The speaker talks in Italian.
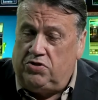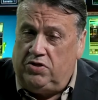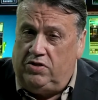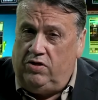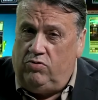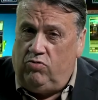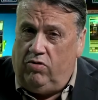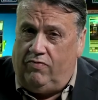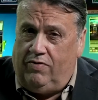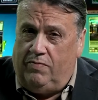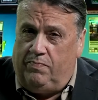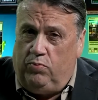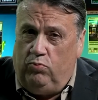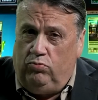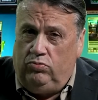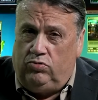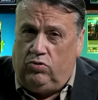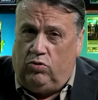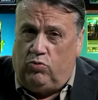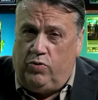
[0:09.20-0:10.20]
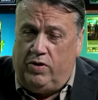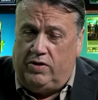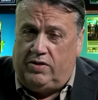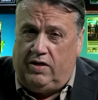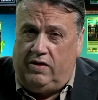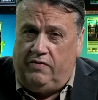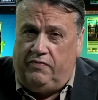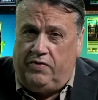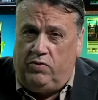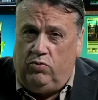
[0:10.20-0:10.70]
nuovo al punto qui a
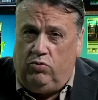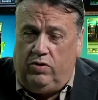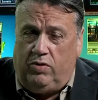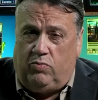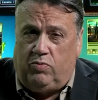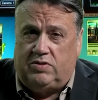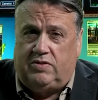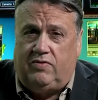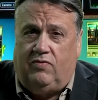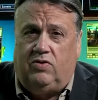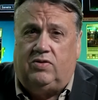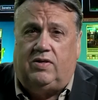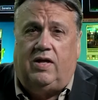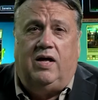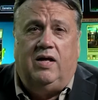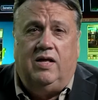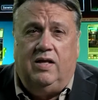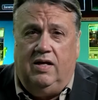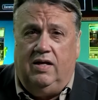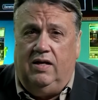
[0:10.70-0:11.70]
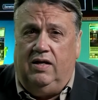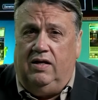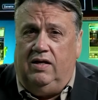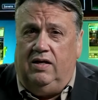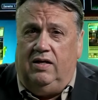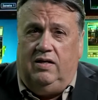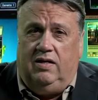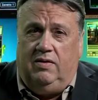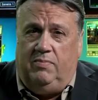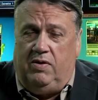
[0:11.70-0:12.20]
Telefriuli, questa volta
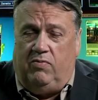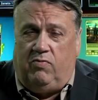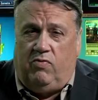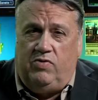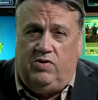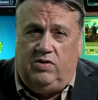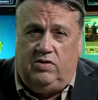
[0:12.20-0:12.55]
eh, abbiamo